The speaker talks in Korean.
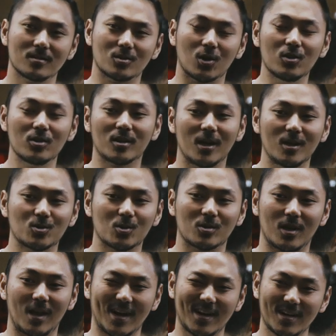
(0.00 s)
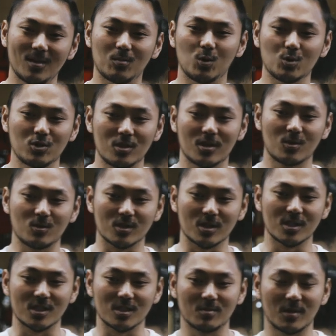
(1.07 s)
저는 개인적으로 약간의 모순이 있다고
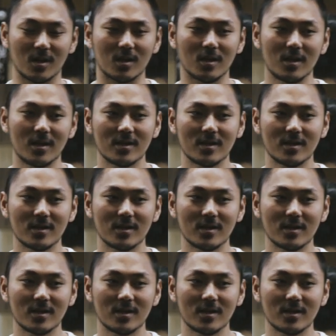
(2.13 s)
느끼지만